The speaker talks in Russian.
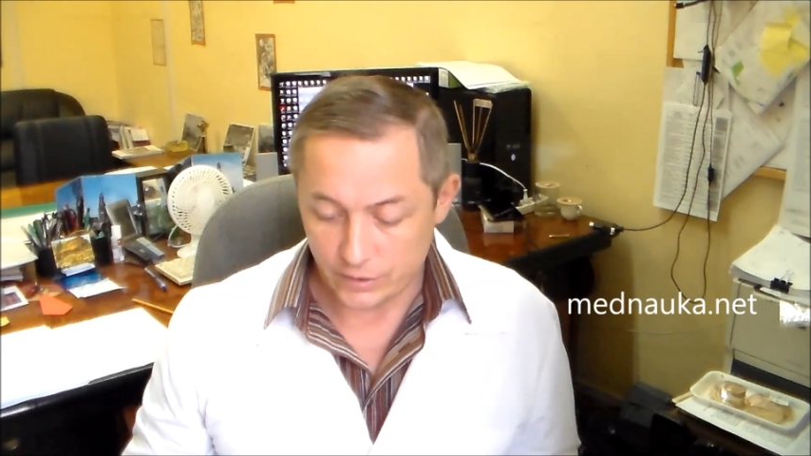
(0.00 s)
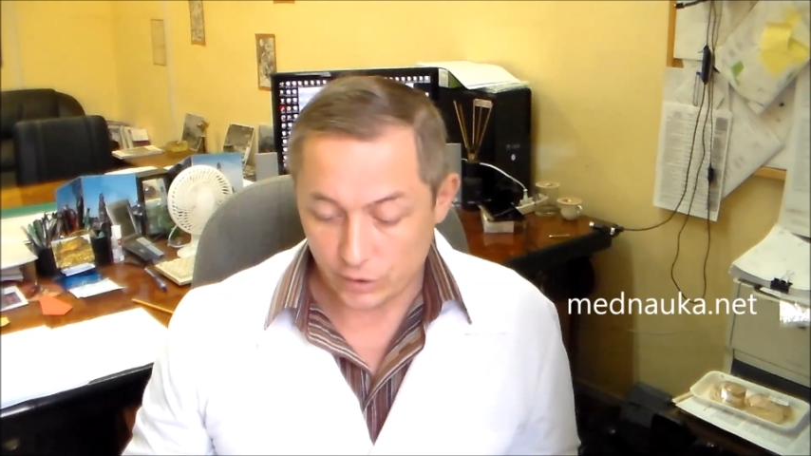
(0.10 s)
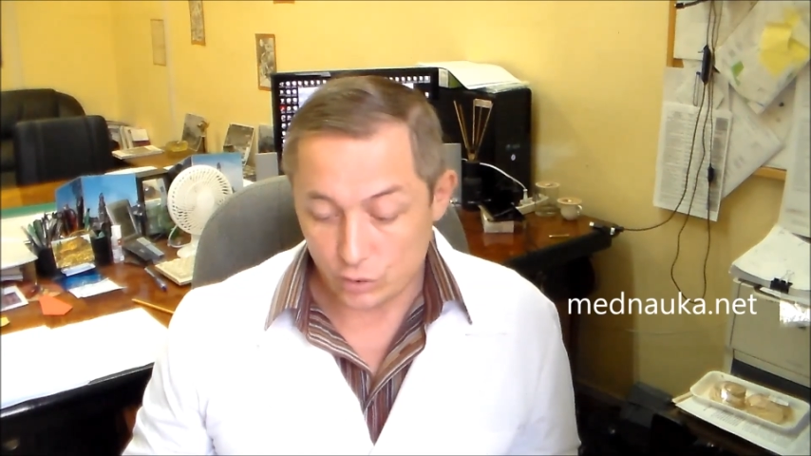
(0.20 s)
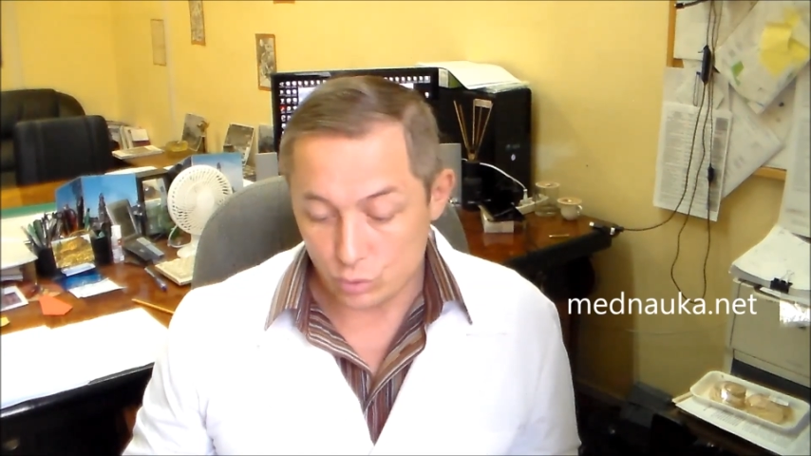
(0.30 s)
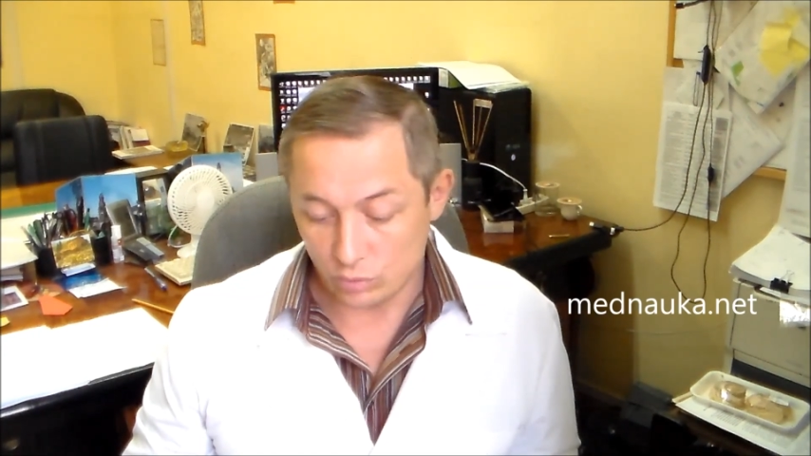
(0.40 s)

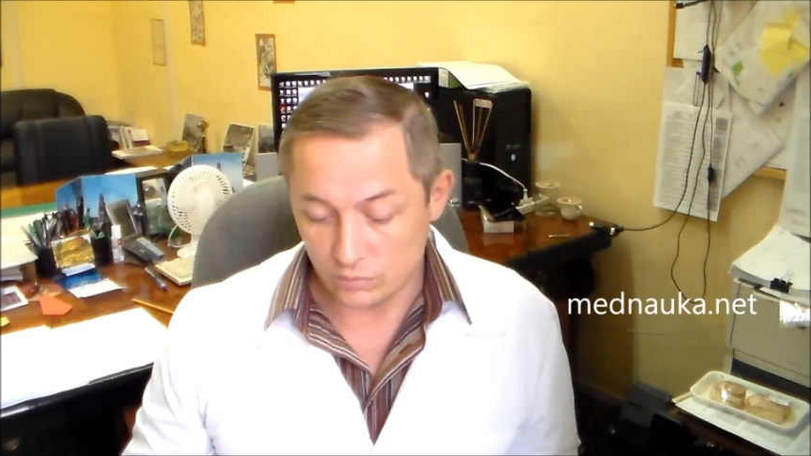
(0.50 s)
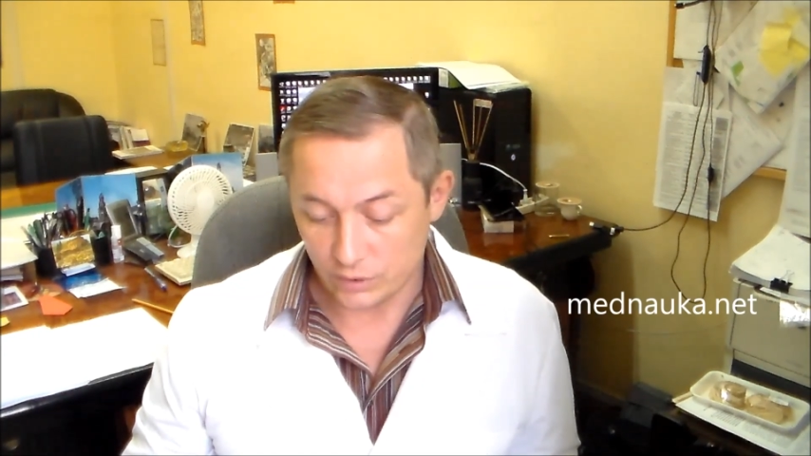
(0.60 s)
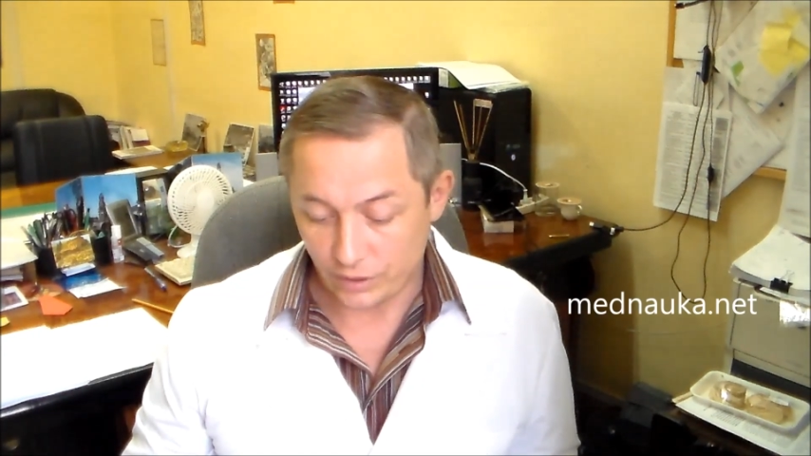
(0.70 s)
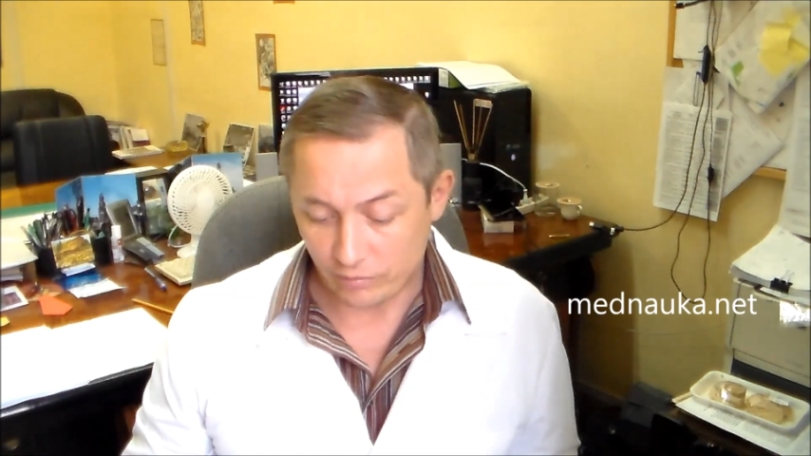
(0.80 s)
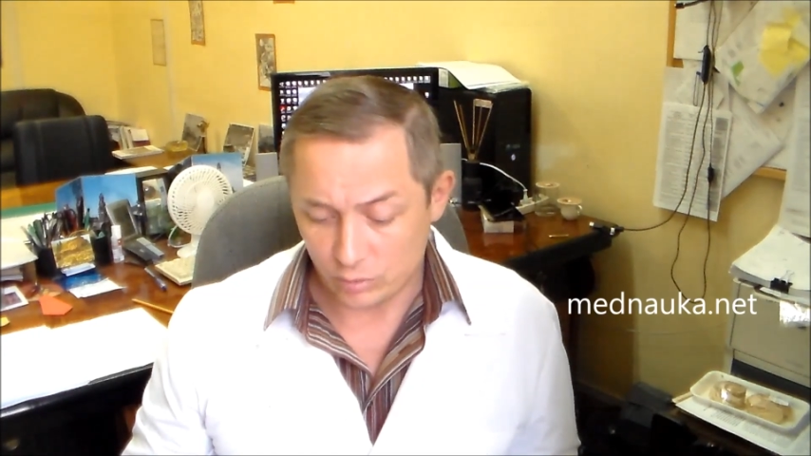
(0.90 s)

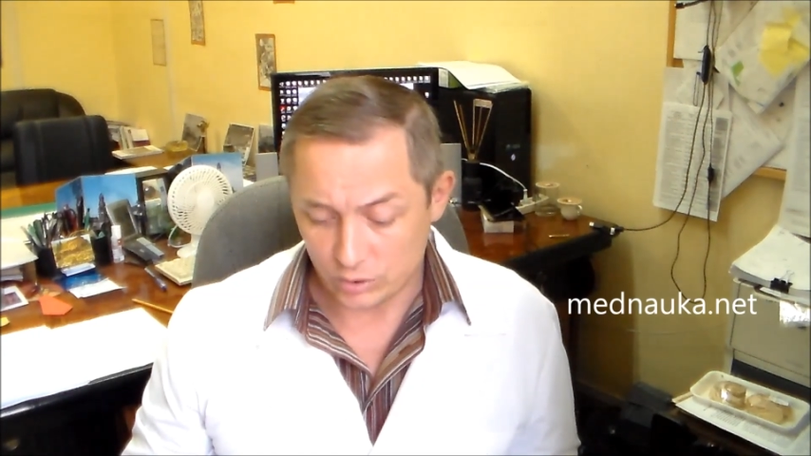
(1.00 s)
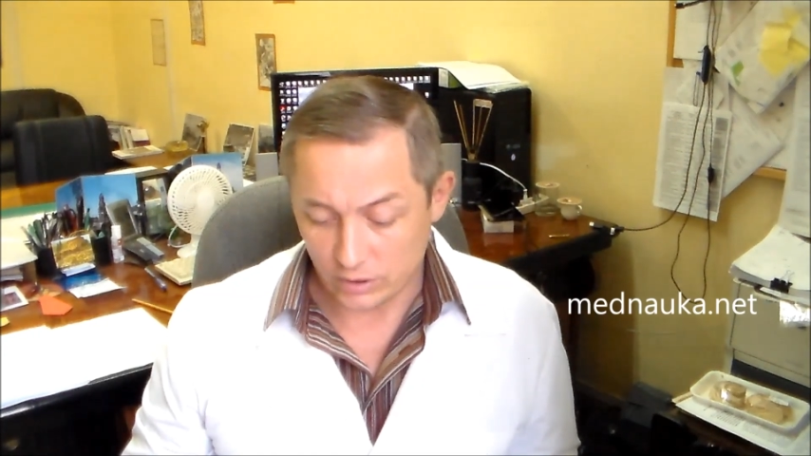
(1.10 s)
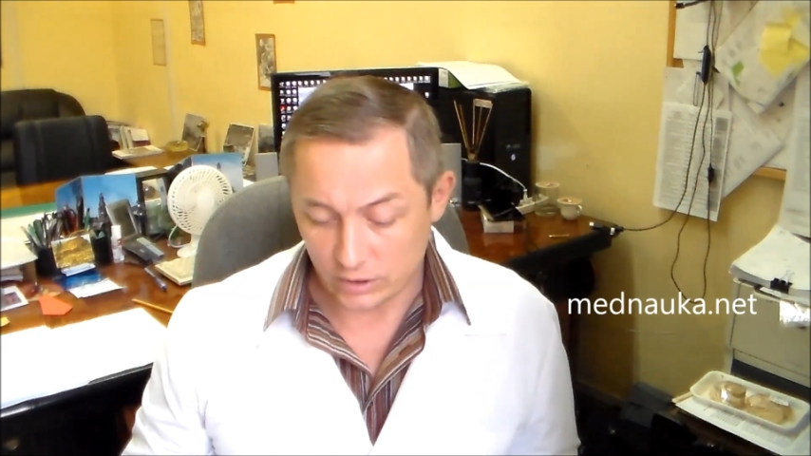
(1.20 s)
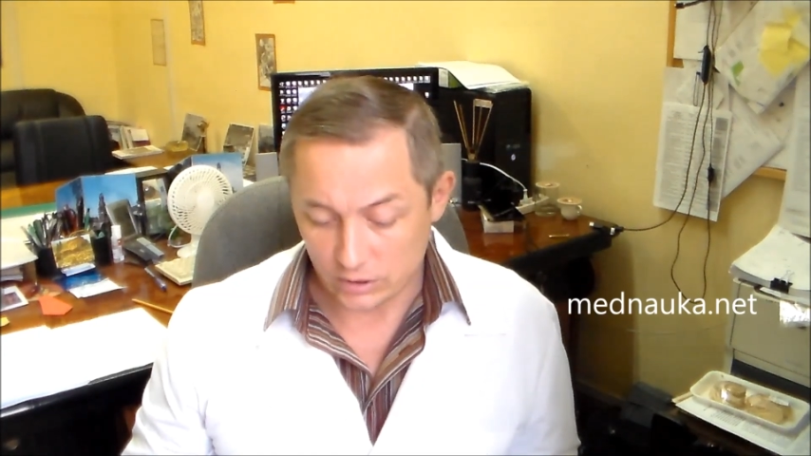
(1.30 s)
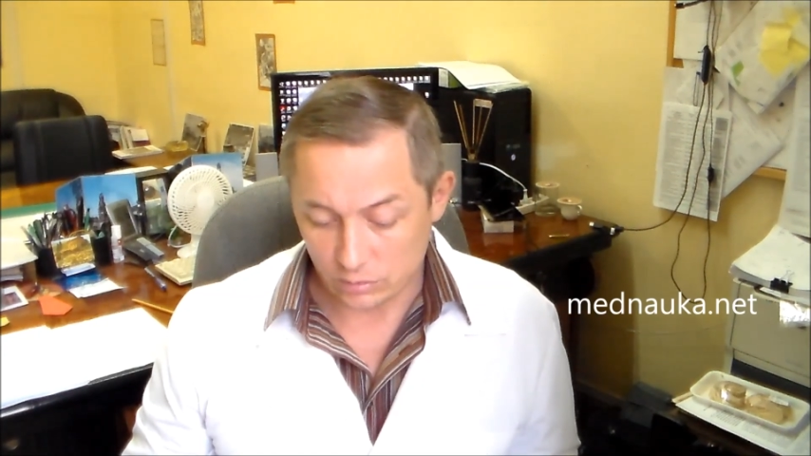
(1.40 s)
генерализованное
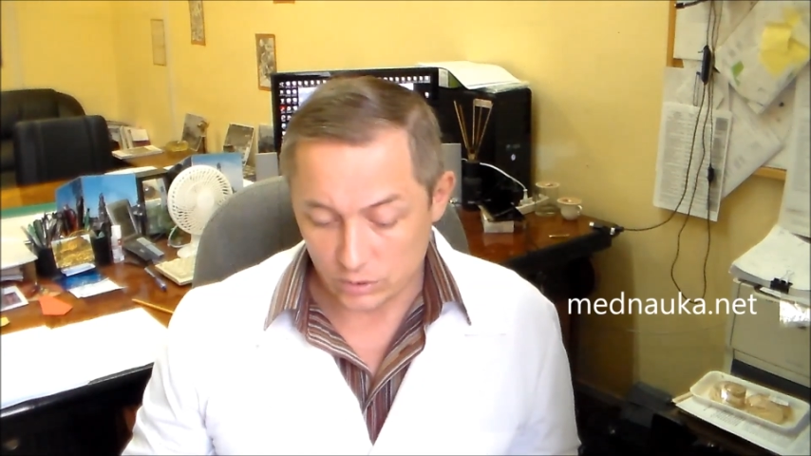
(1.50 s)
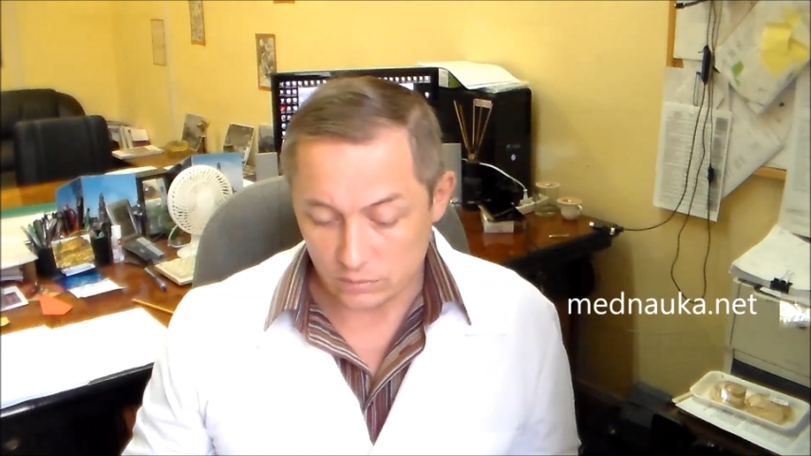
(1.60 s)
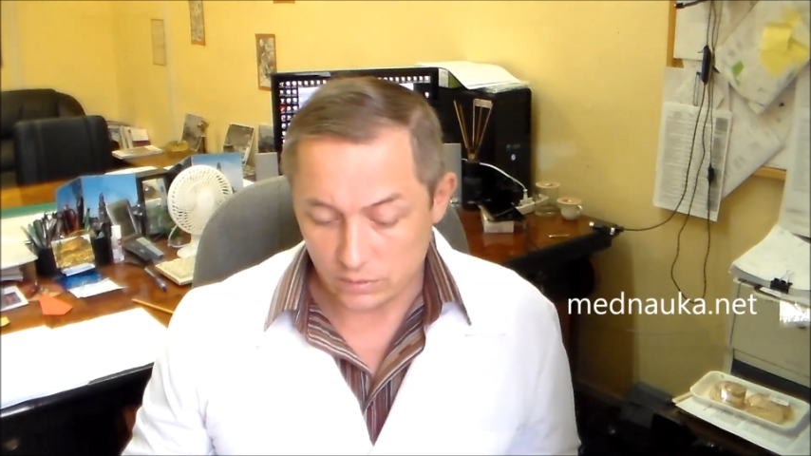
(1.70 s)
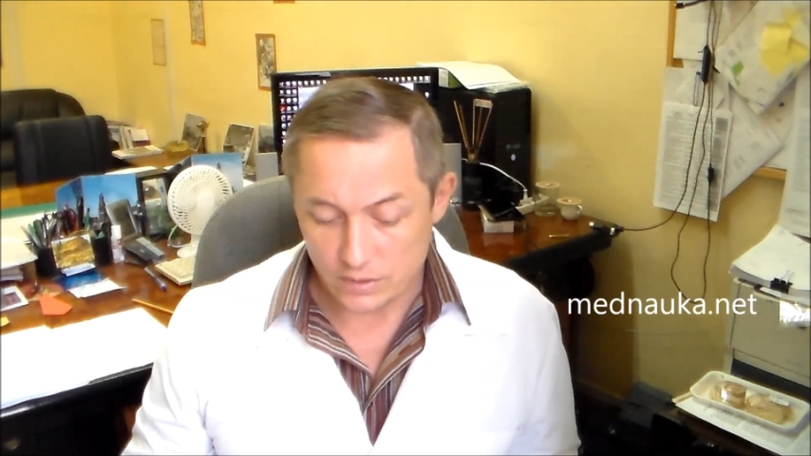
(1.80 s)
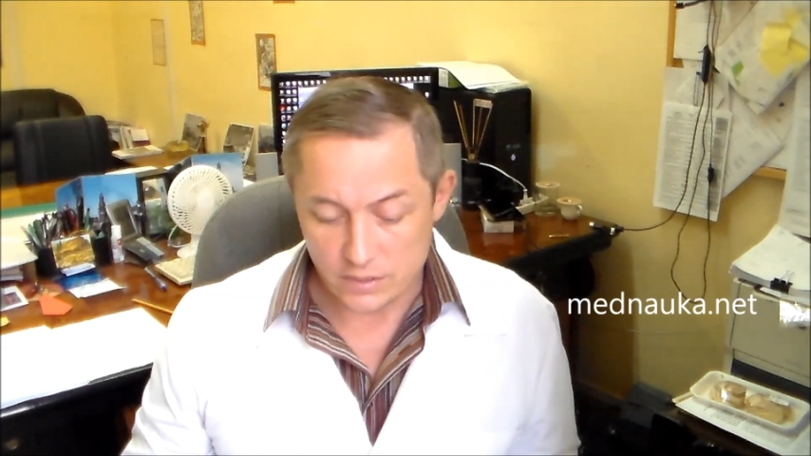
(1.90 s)
тревожное
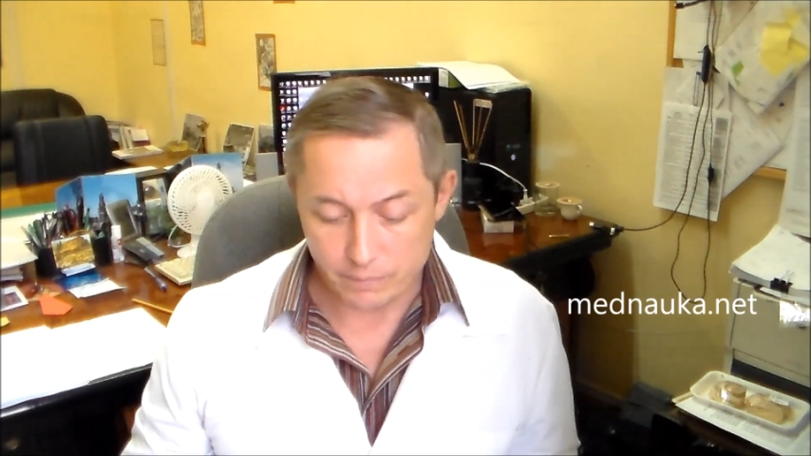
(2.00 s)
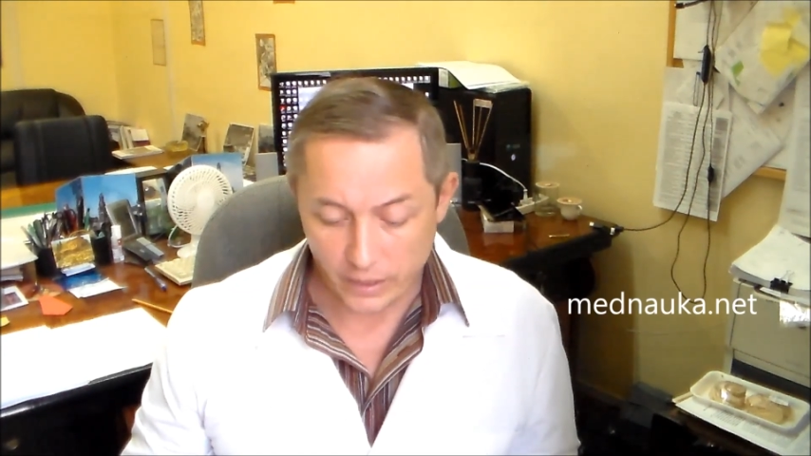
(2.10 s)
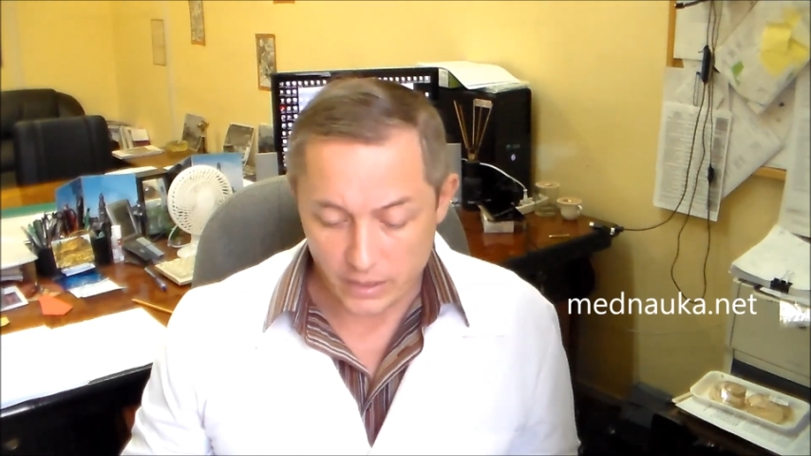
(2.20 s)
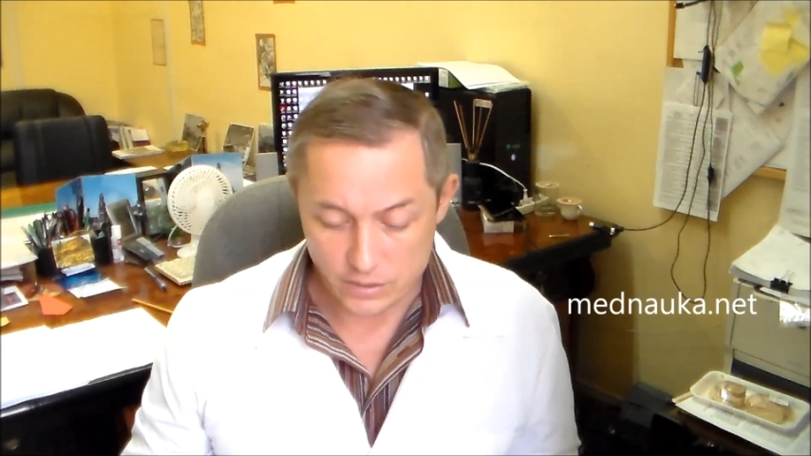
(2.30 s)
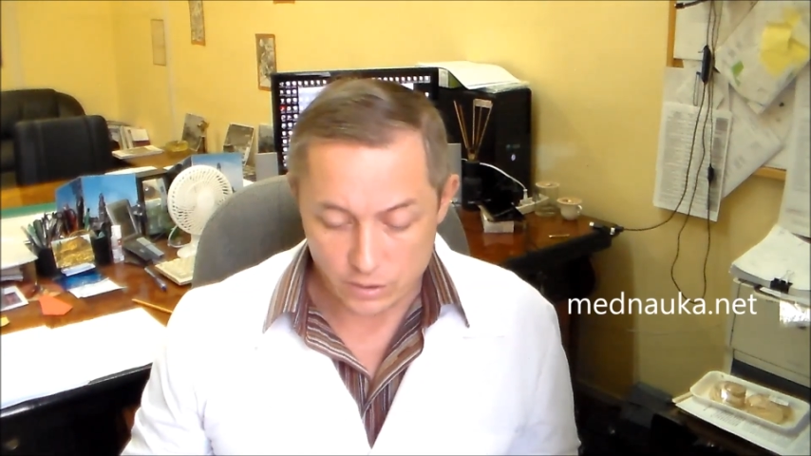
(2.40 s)
расстройство или
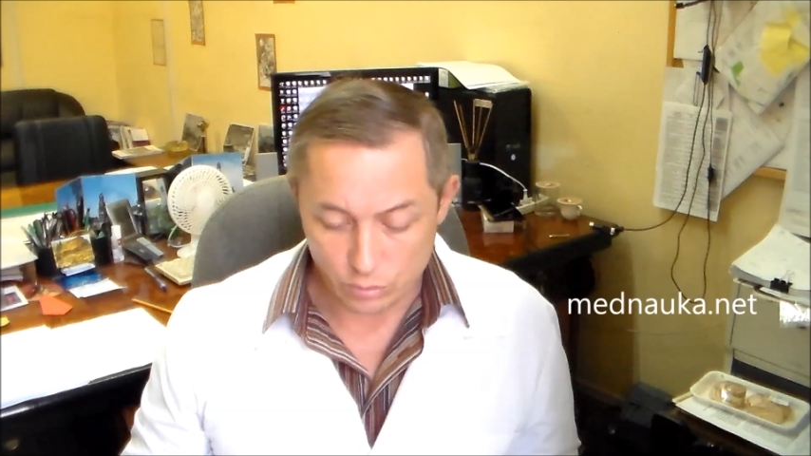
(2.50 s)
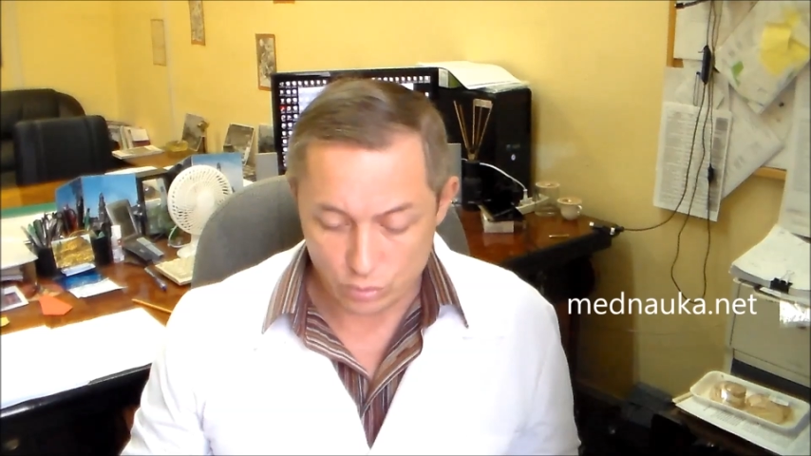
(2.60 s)
депрессия,